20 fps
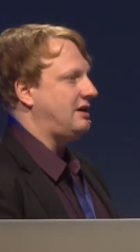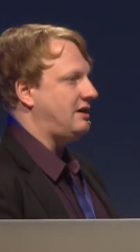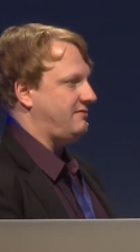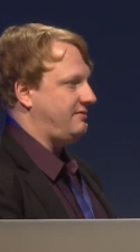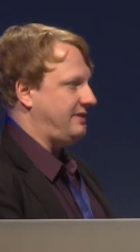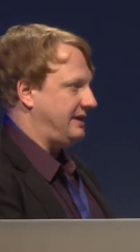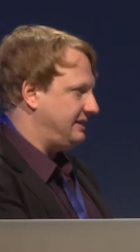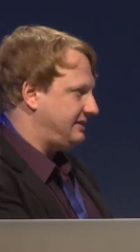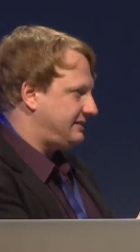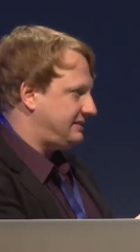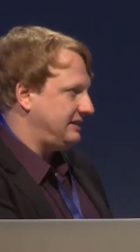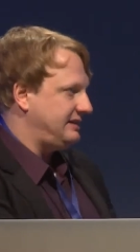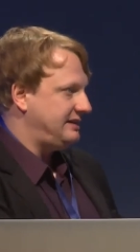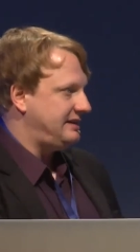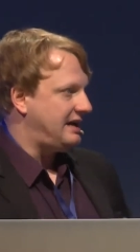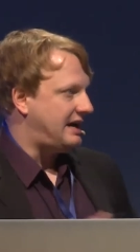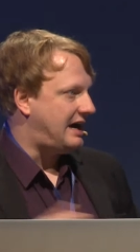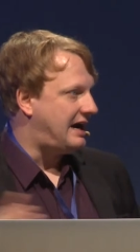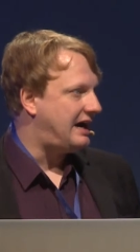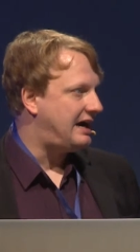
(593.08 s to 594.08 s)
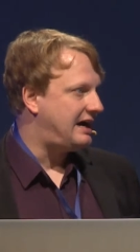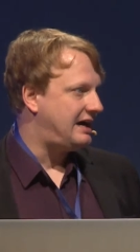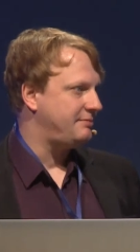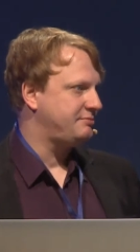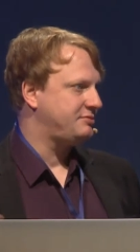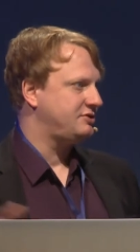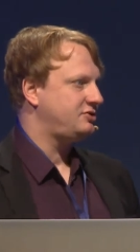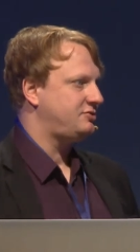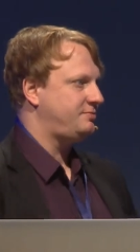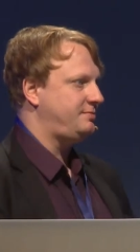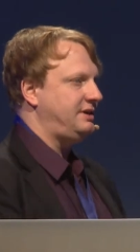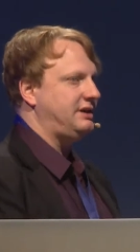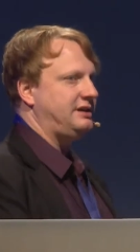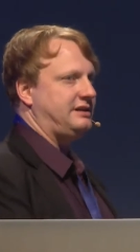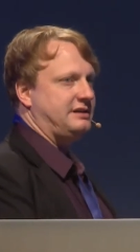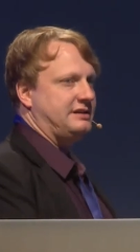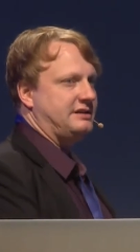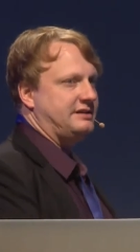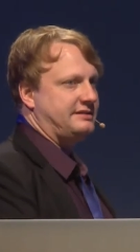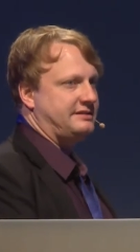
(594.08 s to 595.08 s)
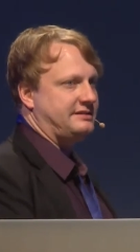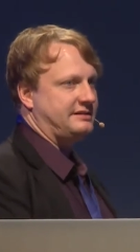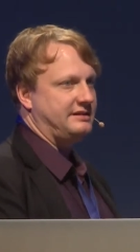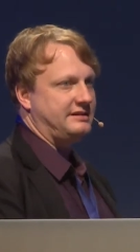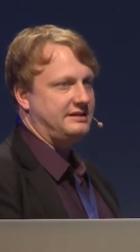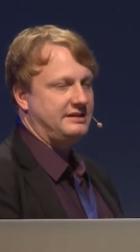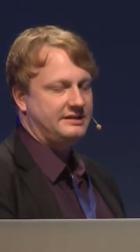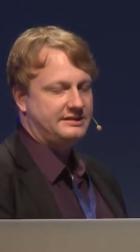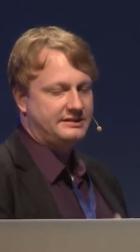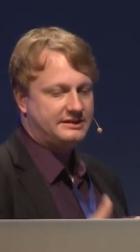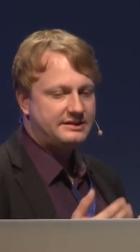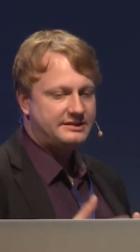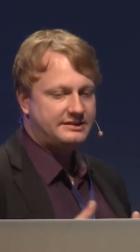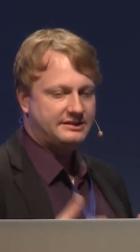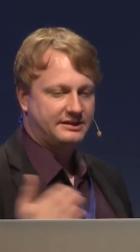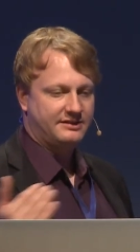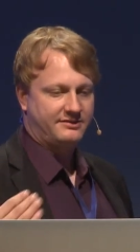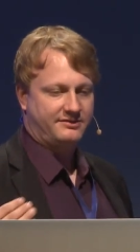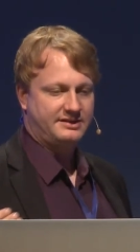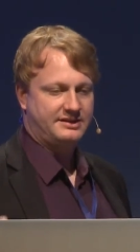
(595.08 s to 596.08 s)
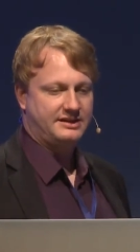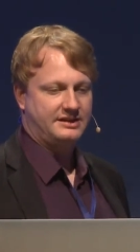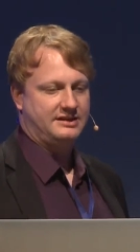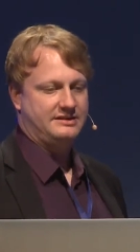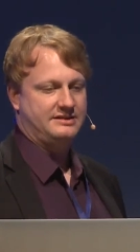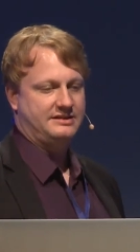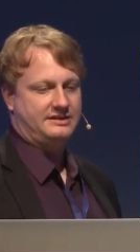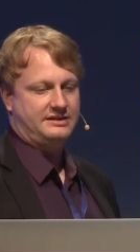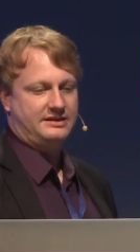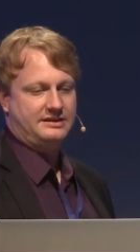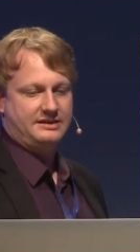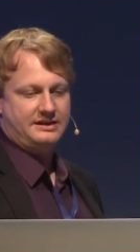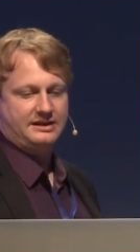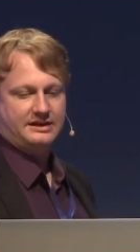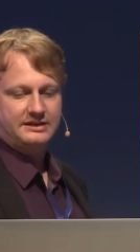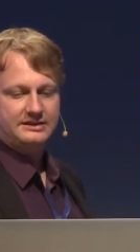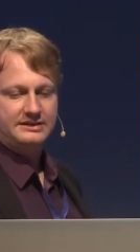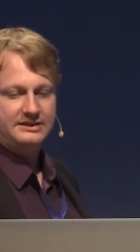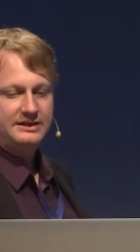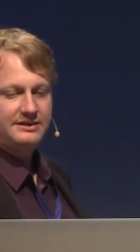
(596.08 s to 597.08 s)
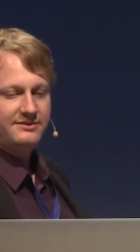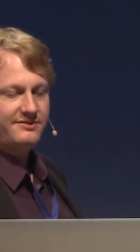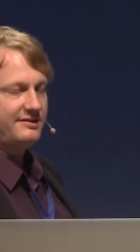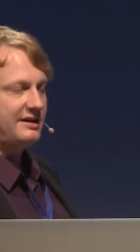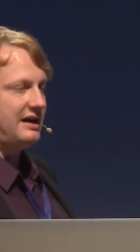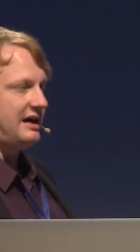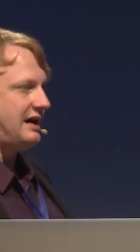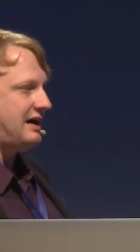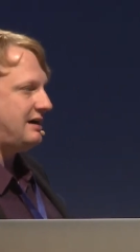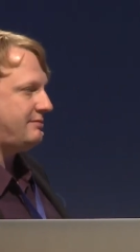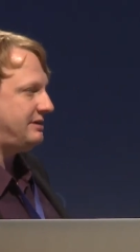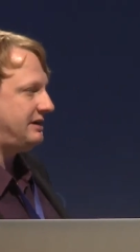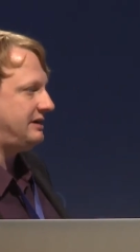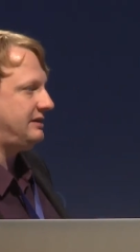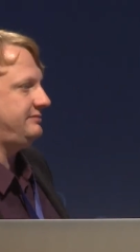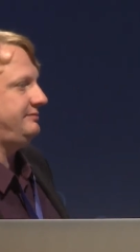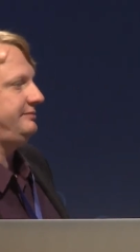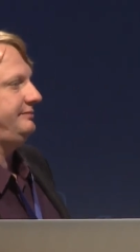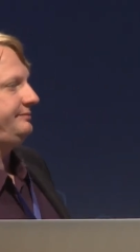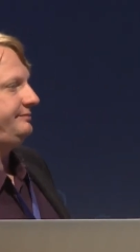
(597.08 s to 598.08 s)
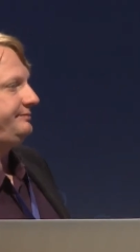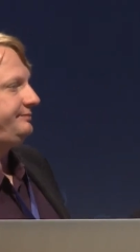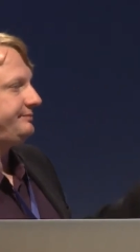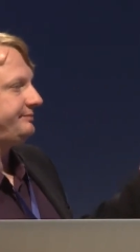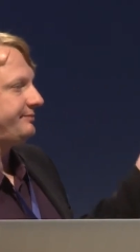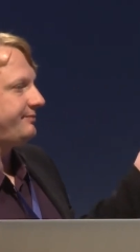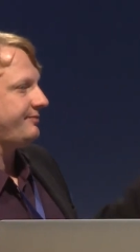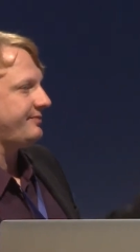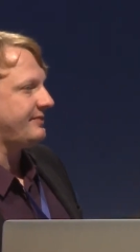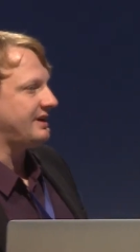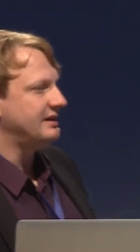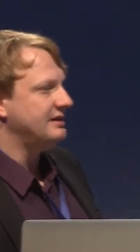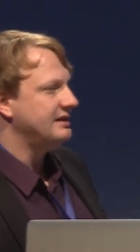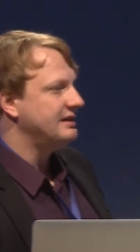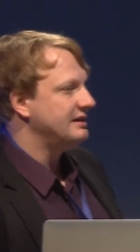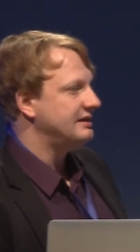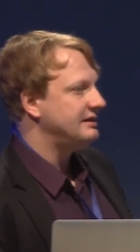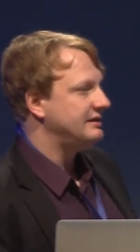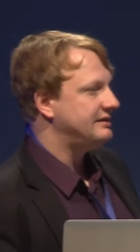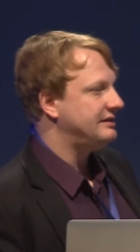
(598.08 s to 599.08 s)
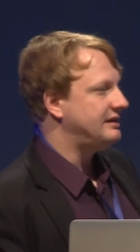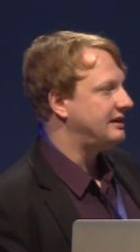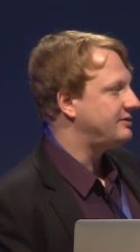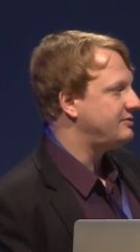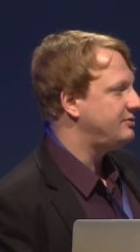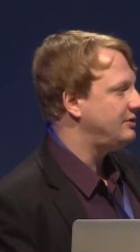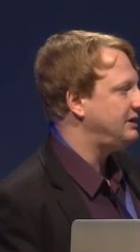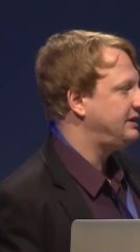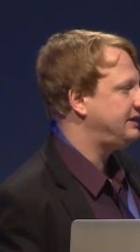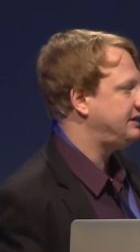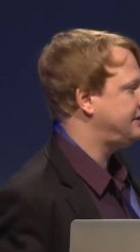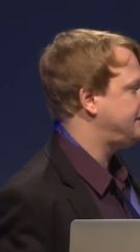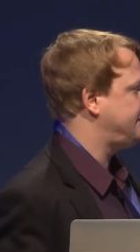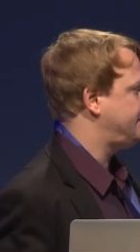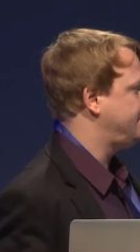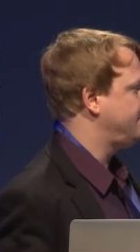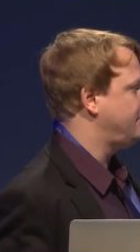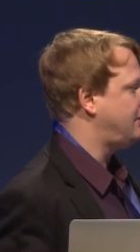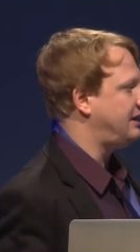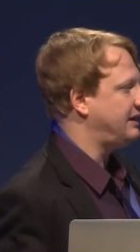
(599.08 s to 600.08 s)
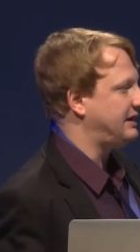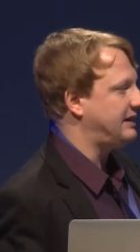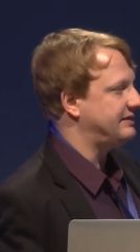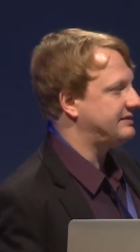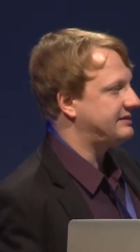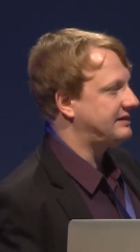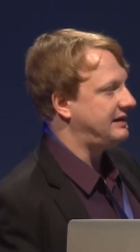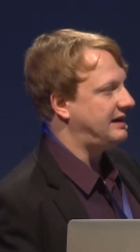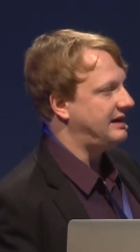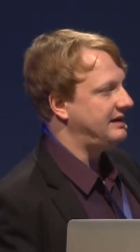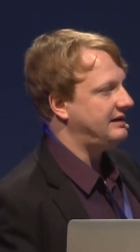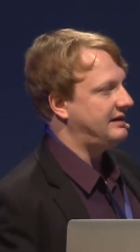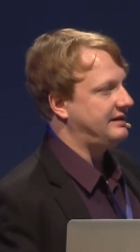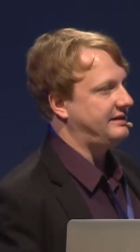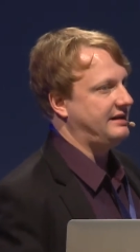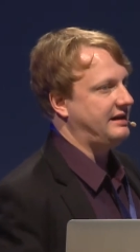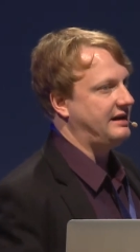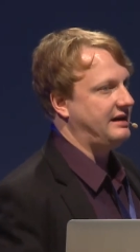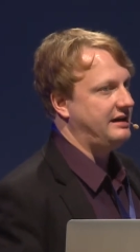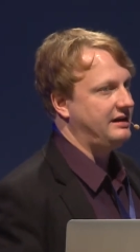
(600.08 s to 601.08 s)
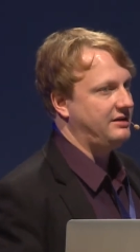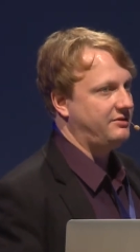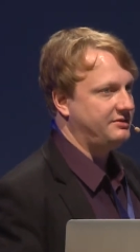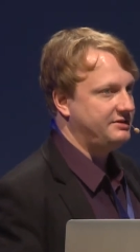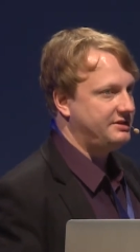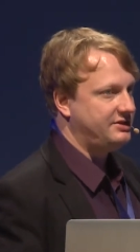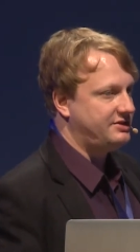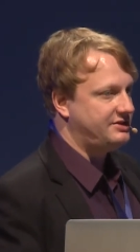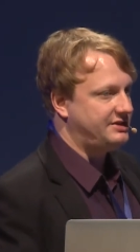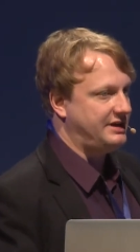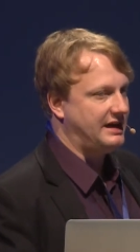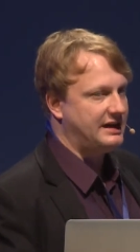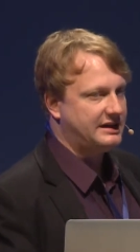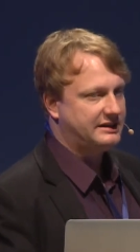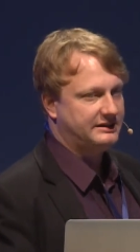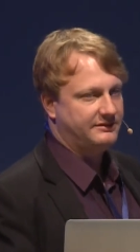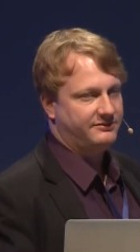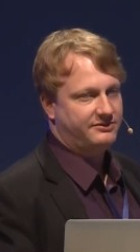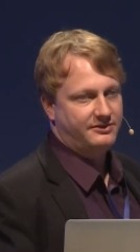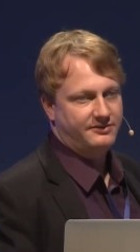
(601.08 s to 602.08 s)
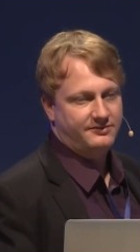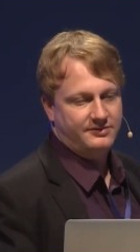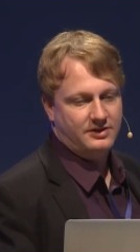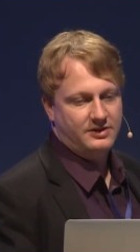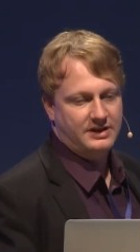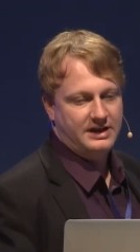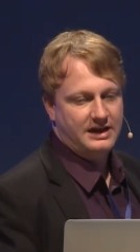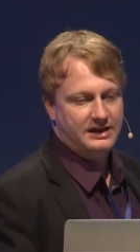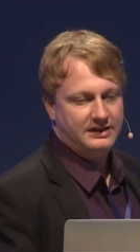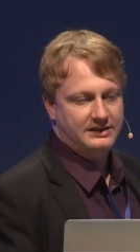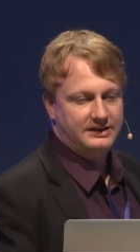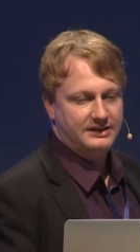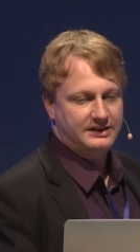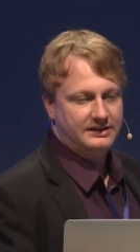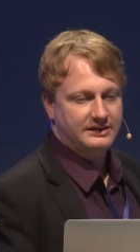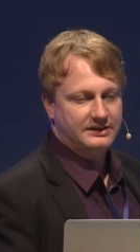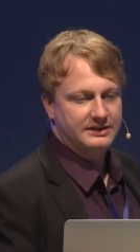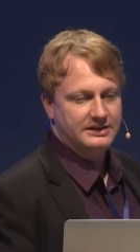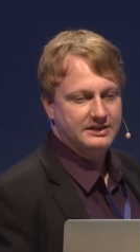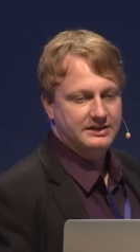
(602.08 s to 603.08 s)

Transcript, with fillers: wenn es linear abgespielt ist. Es ist in gewisser Hinsicht interaktiv, aber natürlich ist es nur ein ganz kleiner Teil und die Stärken von VR liegen